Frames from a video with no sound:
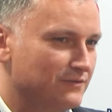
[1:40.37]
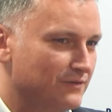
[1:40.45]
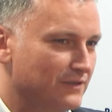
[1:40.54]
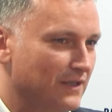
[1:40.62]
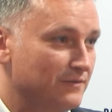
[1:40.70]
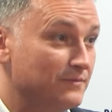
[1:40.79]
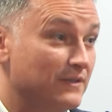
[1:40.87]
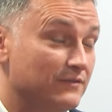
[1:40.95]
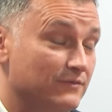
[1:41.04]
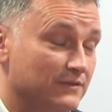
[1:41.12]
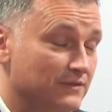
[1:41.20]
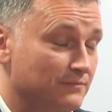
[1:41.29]
organizm, a
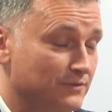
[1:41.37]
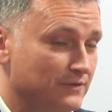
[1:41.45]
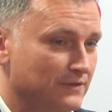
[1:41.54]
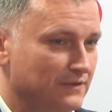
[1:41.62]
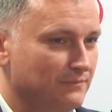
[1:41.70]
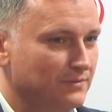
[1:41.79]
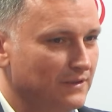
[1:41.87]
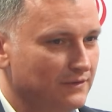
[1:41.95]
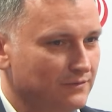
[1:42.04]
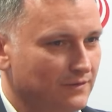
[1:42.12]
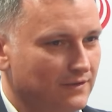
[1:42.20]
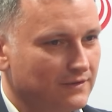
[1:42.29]
zwłaszcza przy tych
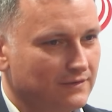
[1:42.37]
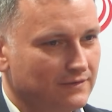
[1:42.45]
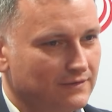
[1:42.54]
temperaturach.